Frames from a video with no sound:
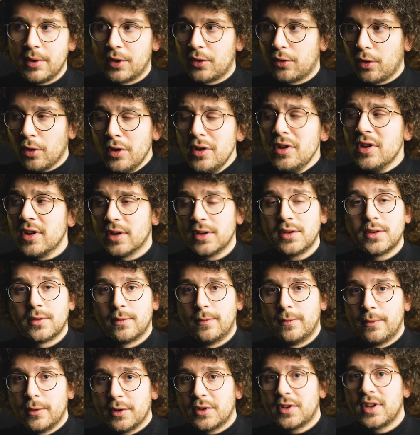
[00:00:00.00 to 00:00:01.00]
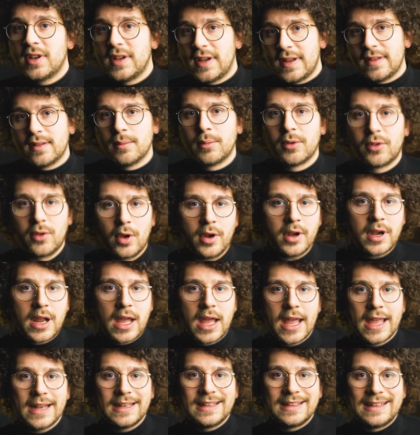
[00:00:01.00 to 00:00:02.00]
Begründet wird diese
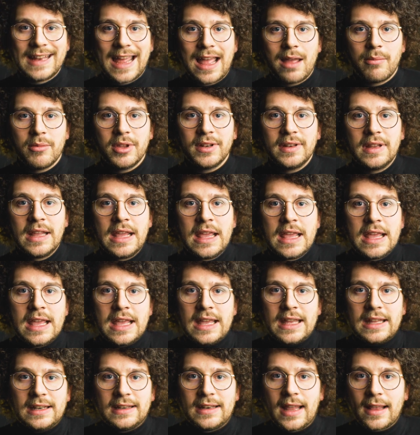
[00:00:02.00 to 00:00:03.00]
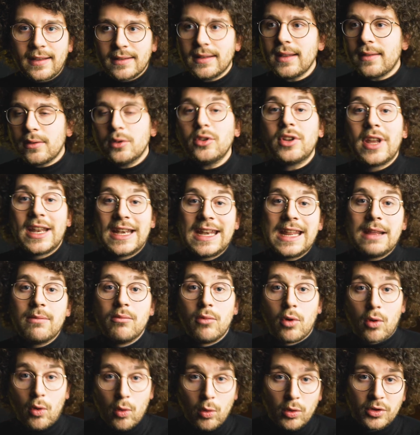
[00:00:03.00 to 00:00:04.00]
Besonderheit damit, dass das
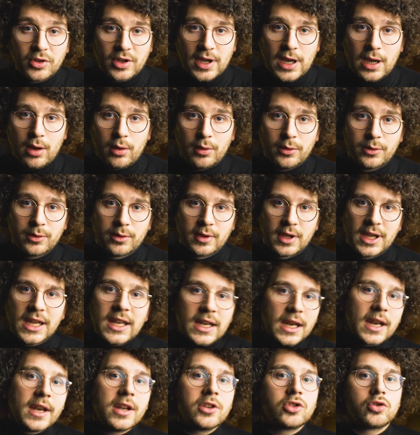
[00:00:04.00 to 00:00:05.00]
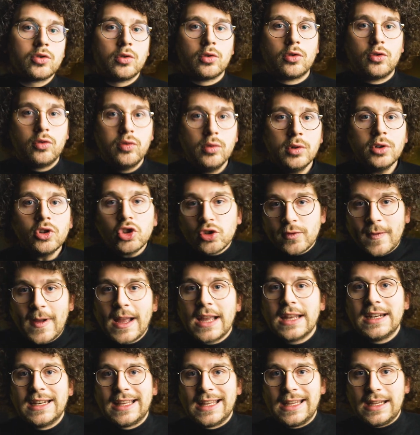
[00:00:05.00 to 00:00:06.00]
Unternehmen Rothaus in einer
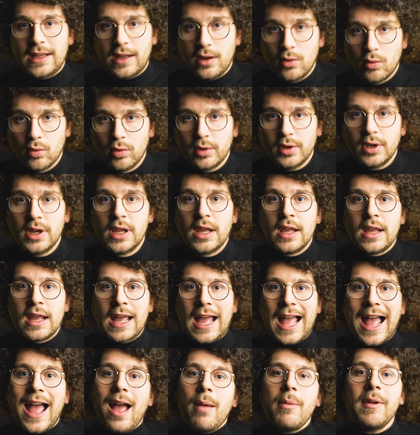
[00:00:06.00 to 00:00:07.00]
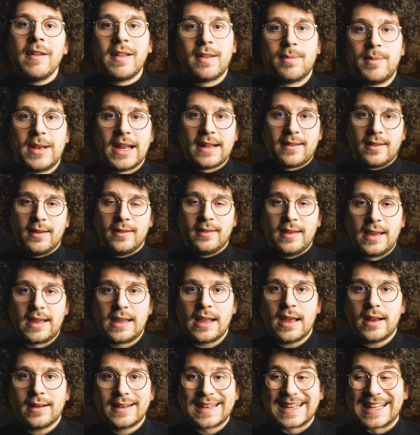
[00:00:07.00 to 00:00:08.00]
strukturschwachen Region Arbeitsplätze
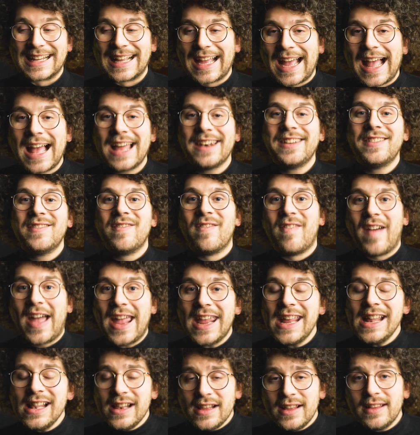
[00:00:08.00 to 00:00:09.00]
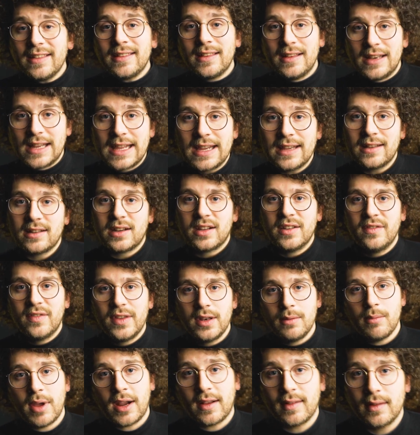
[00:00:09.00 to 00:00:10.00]
sichert, gerade weil es nicht
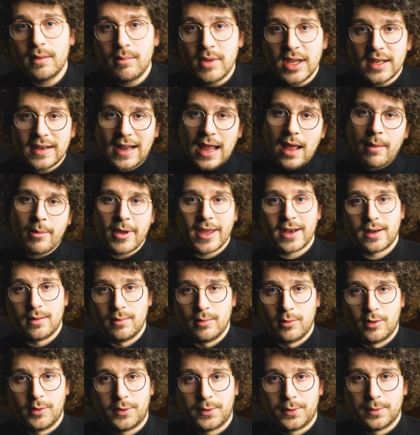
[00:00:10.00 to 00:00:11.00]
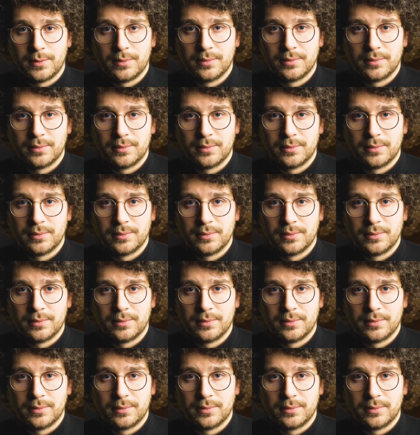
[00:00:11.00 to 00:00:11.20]
gewinnmaximiert arbeiten muss.